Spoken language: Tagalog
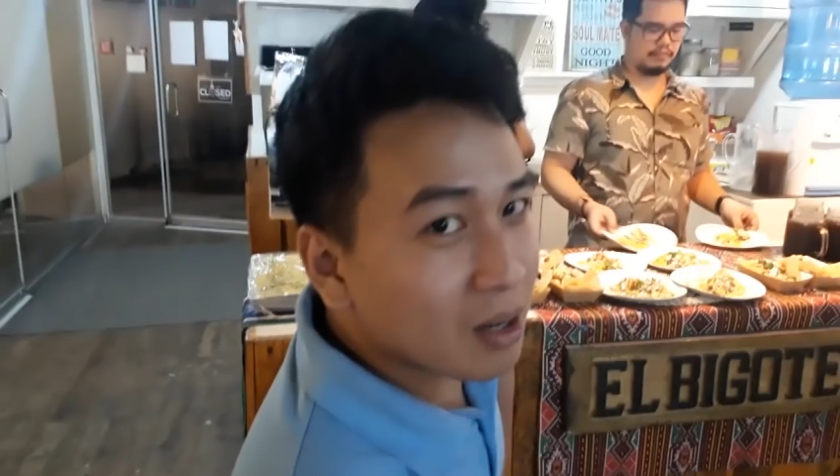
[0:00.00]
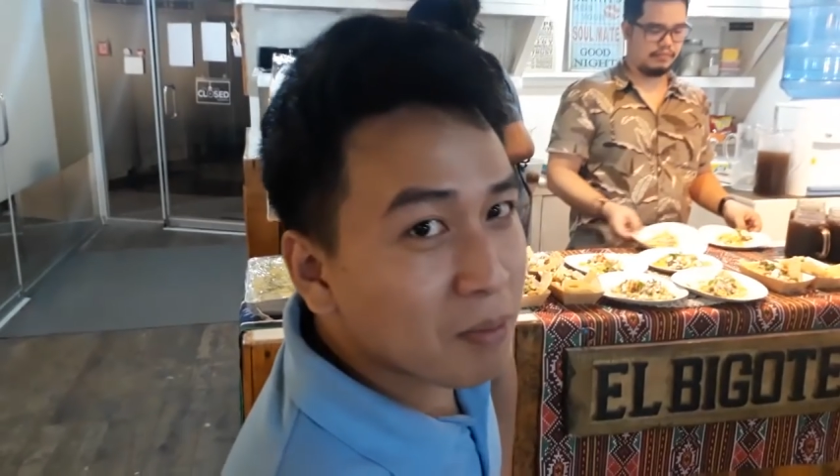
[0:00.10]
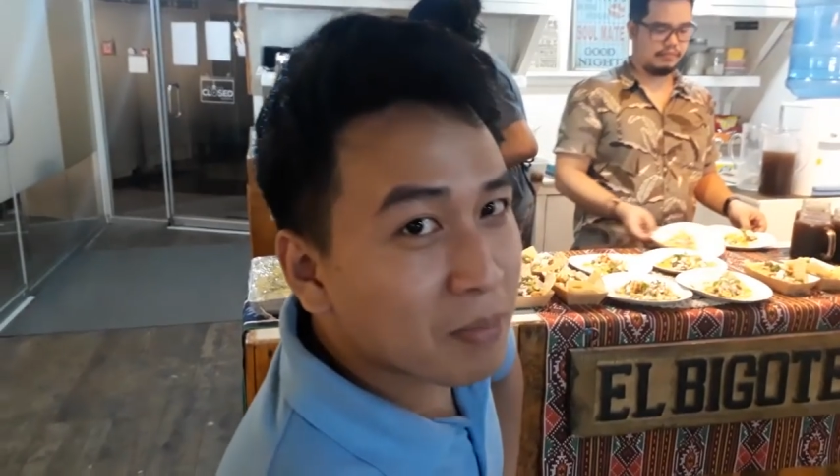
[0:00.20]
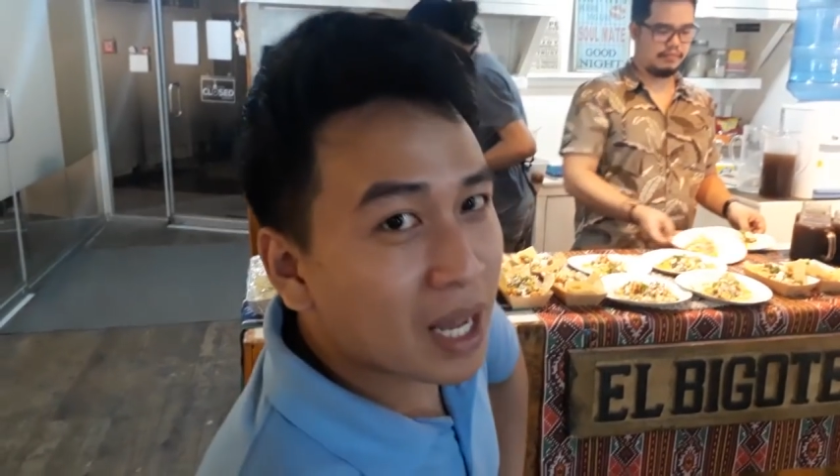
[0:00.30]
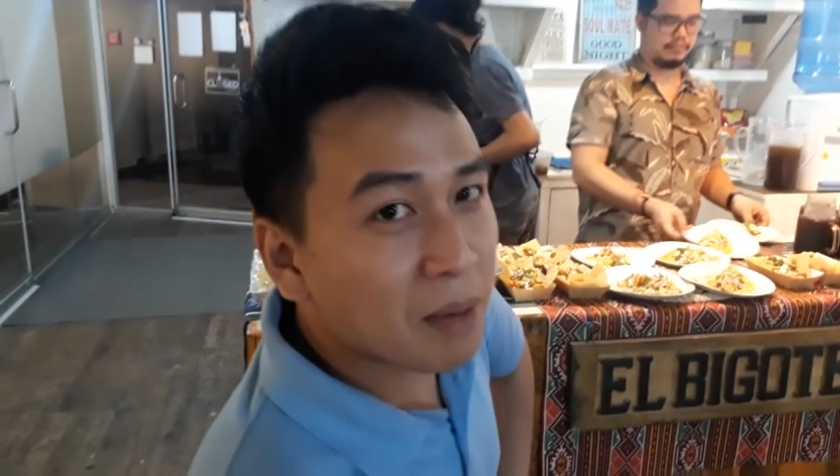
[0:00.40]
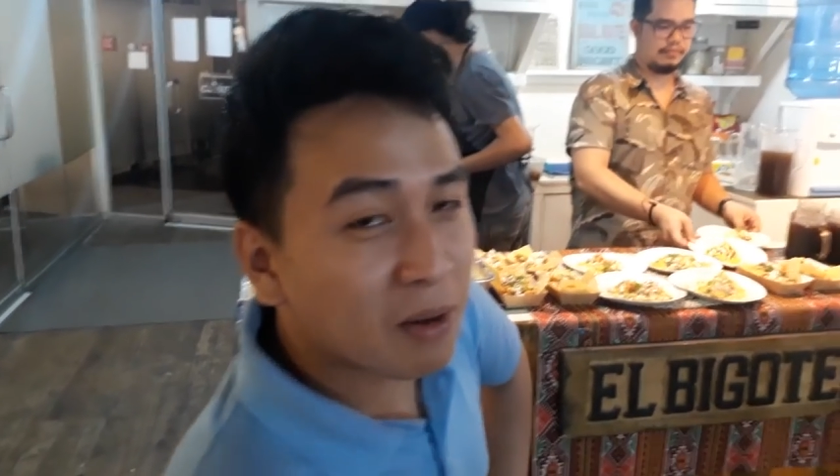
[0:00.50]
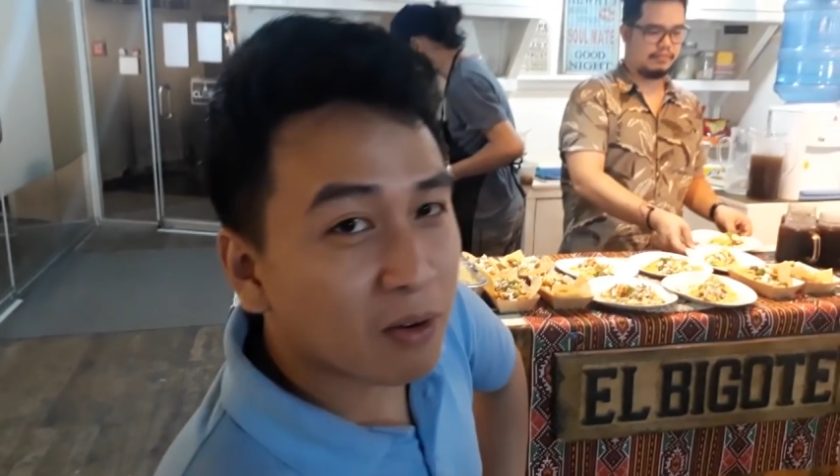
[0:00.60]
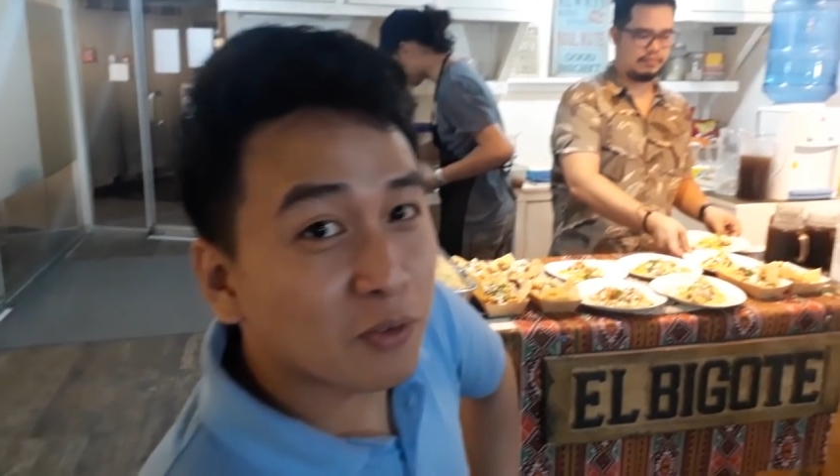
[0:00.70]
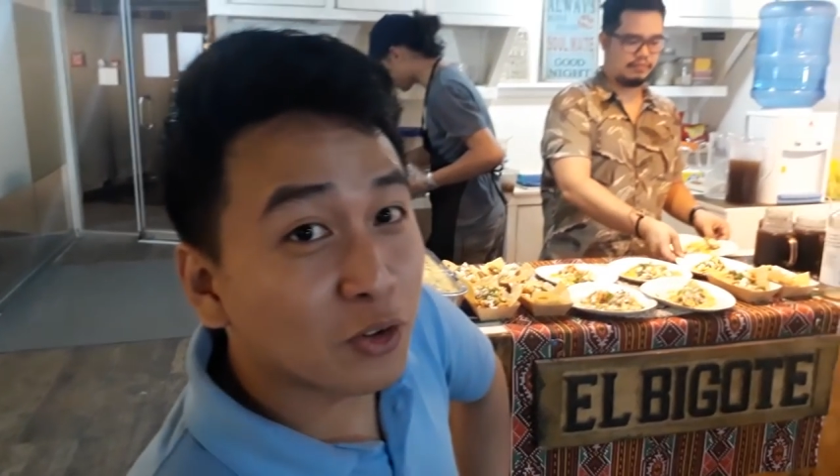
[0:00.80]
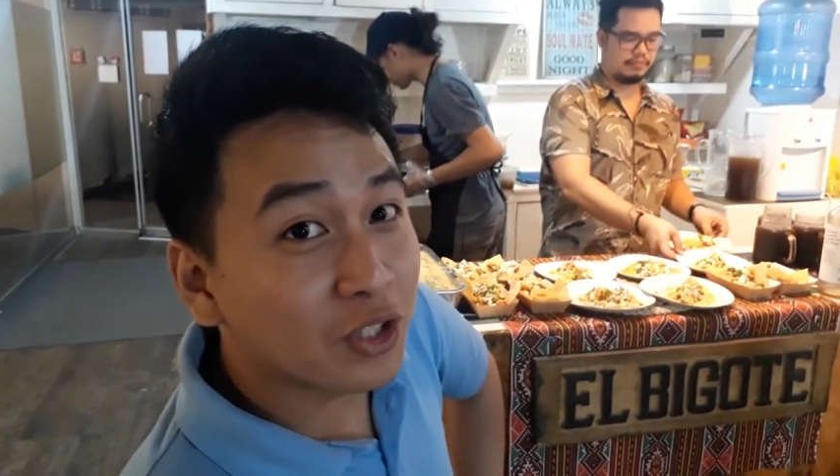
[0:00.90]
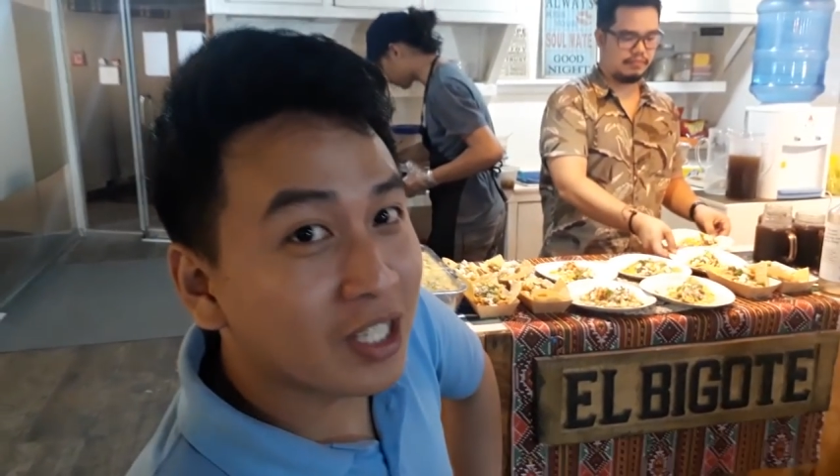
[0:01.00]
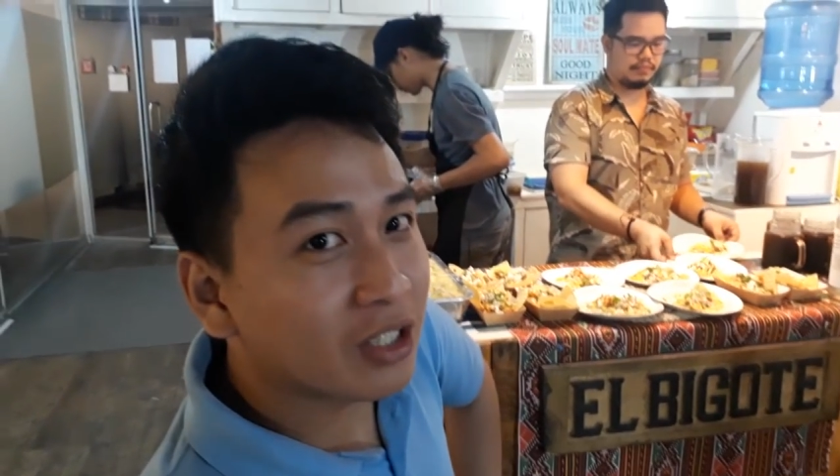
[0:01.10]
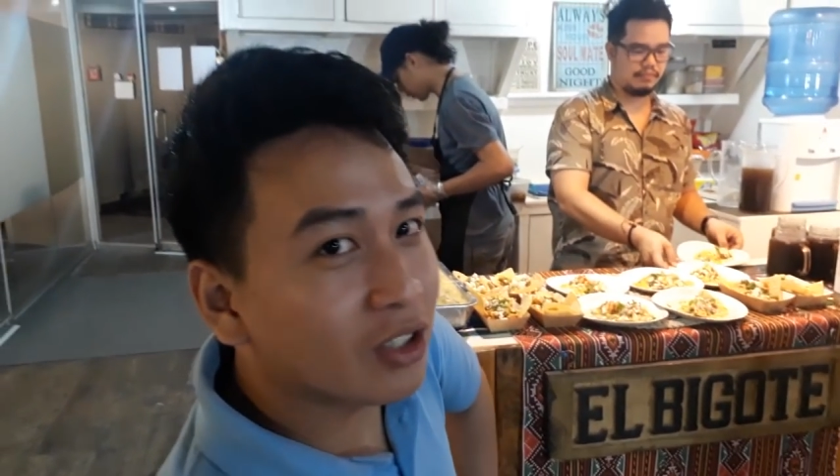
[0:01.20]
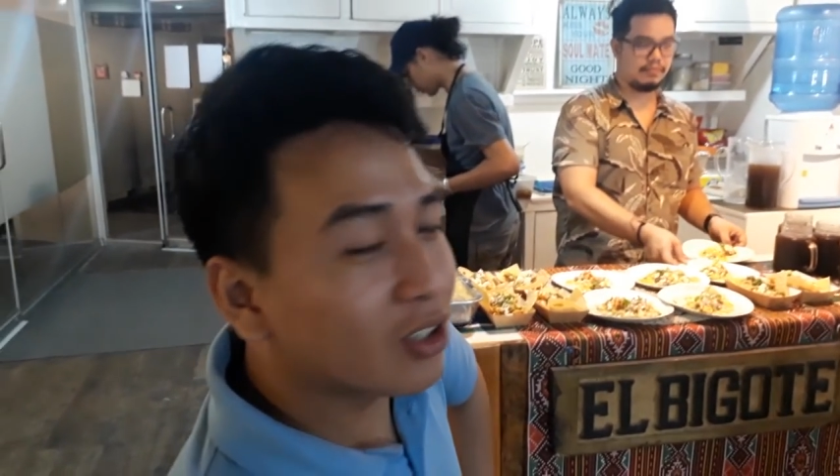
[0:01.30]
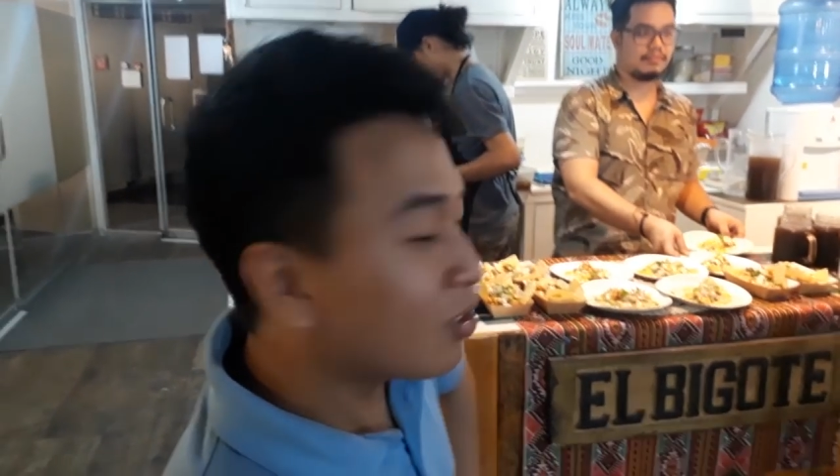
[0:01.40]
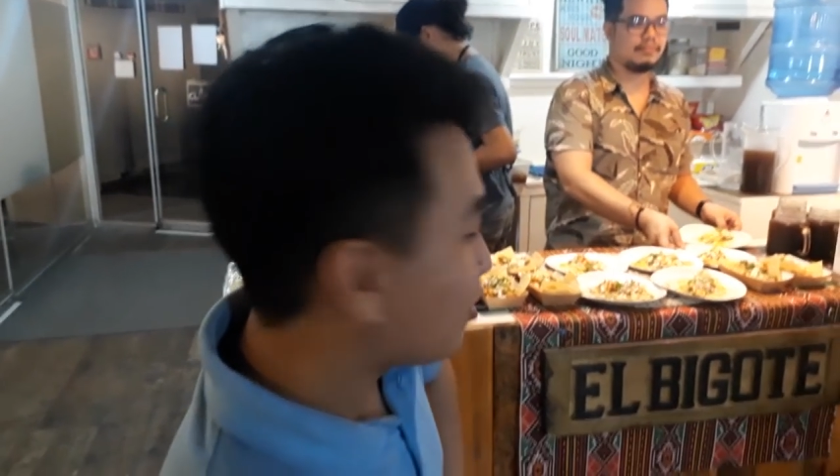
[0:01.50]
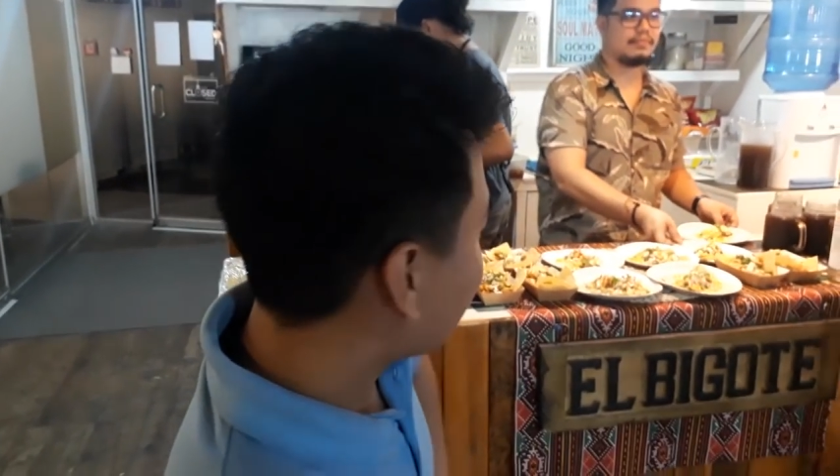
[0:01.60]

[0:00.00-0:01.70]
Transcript: maraming food dito.